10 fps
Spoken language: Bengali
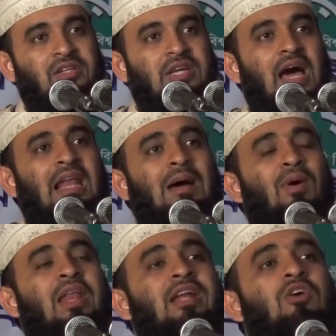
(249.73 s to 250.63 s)
সে আল্লাহ
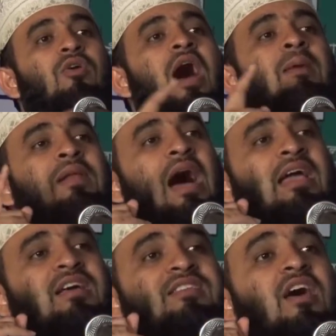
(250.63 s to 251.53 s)
বললেন গোলাম
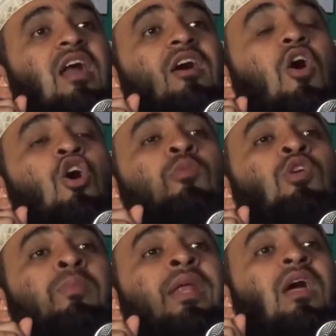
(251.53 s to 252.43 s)
লাইয়াসখার
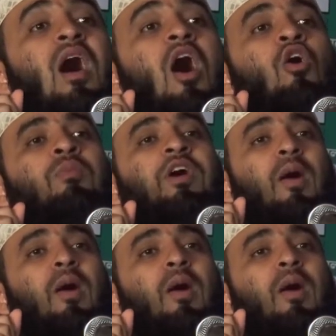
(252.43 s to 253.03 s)
কওমুন মিন কওম